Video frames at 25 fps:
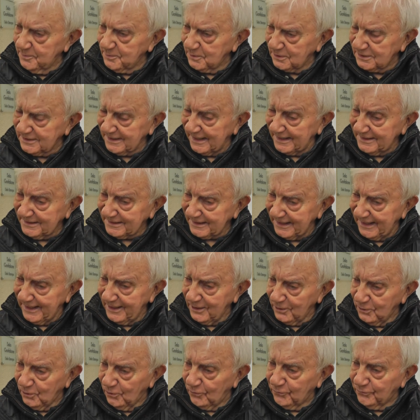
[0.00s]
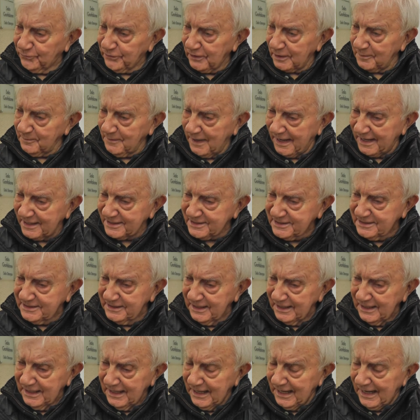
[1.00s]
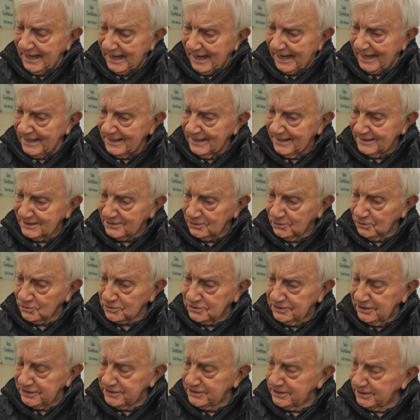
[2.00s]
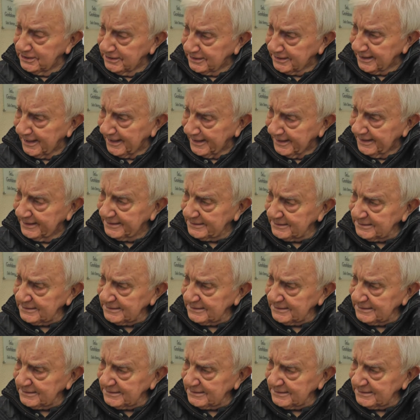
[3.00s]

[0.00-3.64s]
importante è non fermarsi alla tossicità,